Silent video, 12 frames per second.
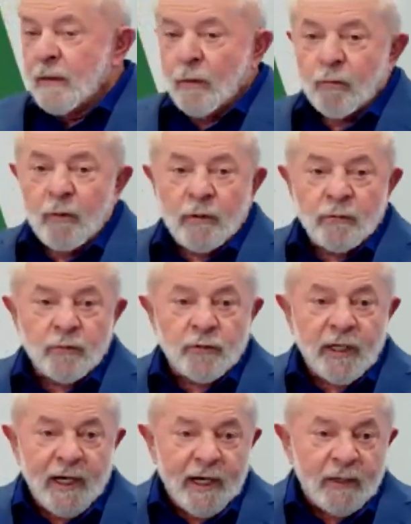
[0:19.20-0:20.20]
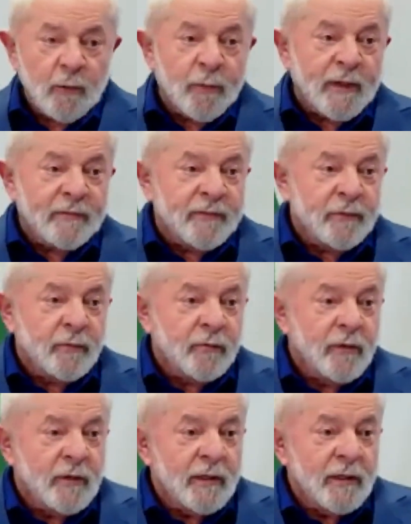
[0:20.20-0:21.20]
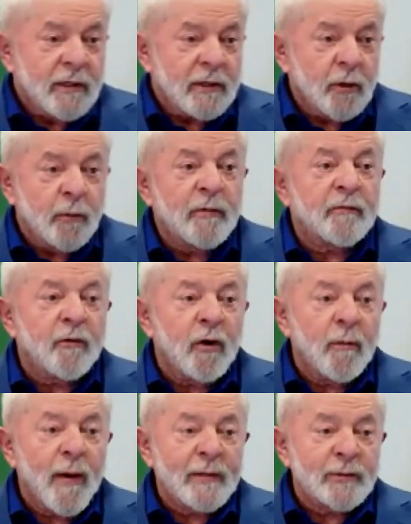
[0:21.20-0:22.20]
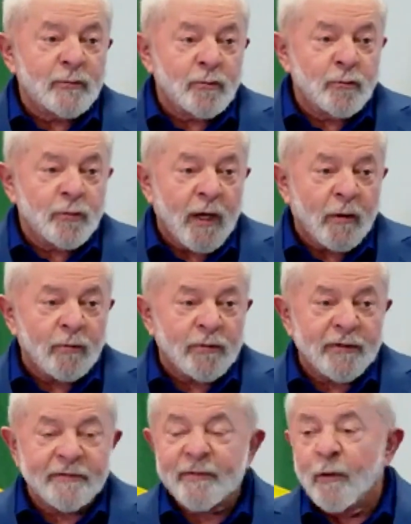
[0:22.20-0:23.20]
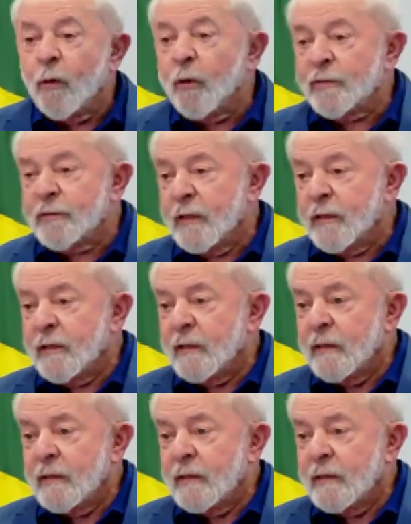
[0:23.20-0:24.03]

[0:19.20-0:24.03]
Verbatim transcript: Eu, quando chegar ao Brasil, que eu me informar de tudo o que aconteceu ontem,